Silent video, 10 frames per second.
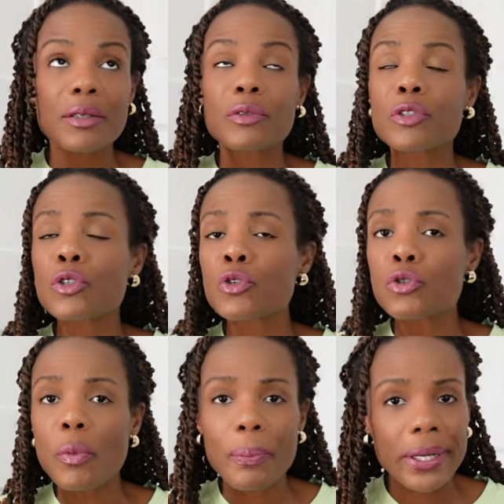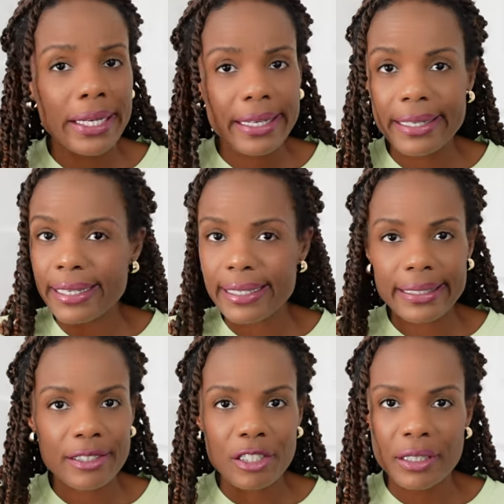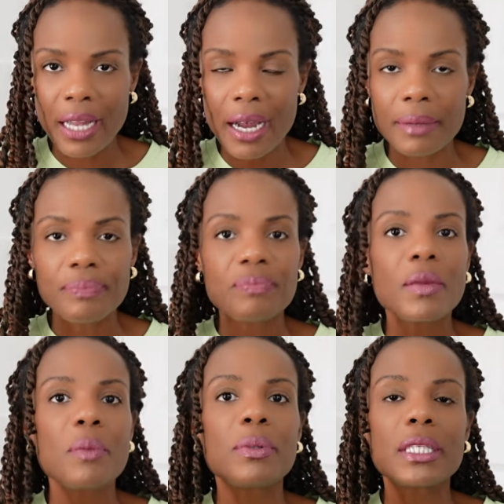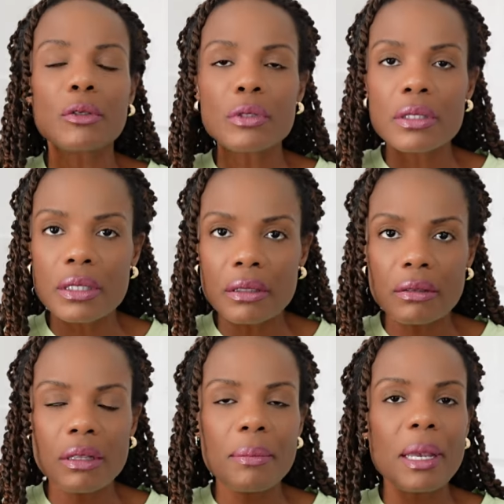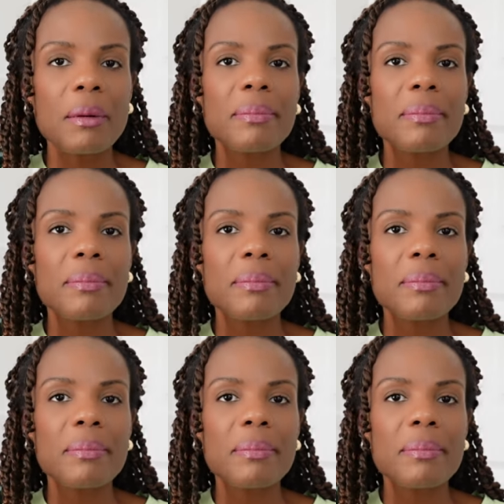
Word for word: eu super iria acreditar, porque eu sinto também uma